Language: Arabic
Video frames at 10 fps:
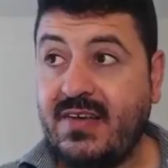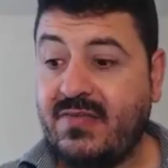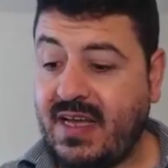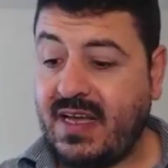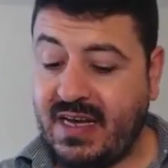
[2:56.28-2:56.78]

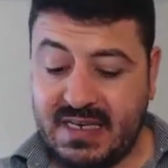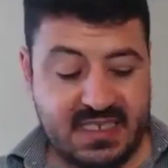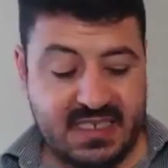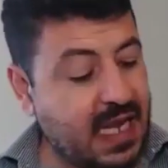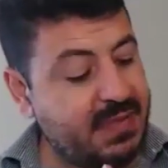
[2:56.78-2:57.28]

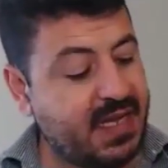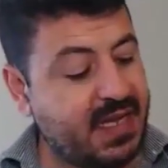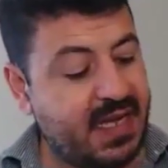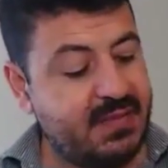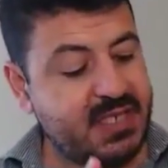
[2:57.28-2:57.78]

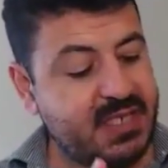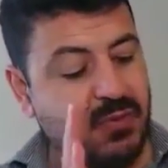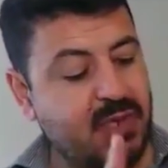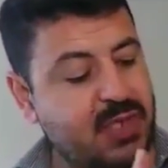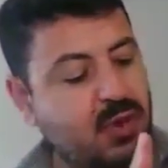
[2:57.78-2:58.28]
فسابقا
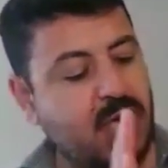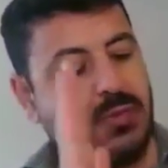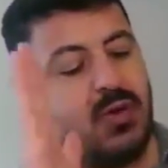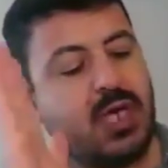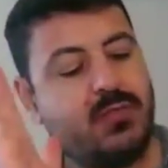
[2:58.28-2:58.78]
بسبق بسبق لك
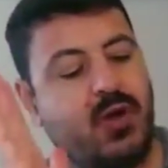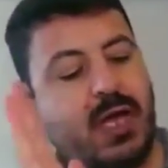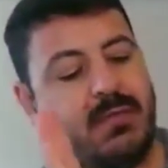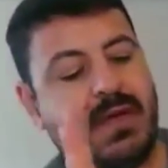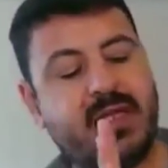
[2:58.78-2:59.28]
بيقول لك
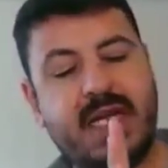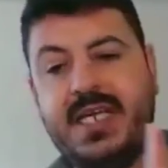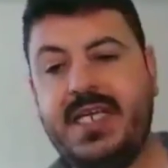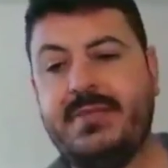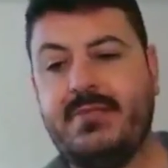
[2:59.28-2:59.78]
محمد
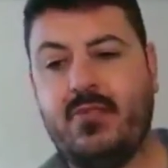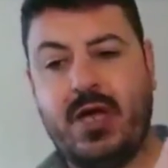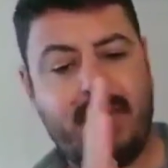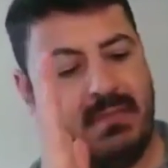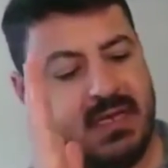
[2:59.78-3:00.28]
رحيم
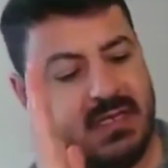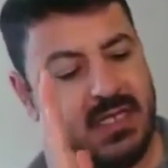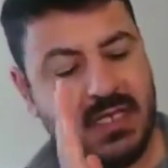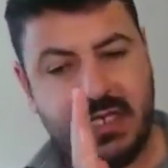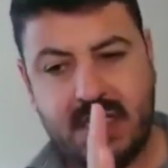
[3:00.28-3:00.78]

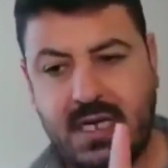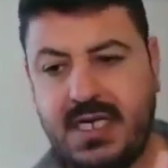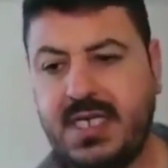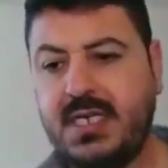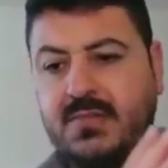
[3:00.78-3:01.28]
محمد
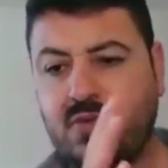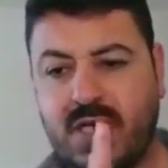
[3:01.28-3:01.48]
رحيم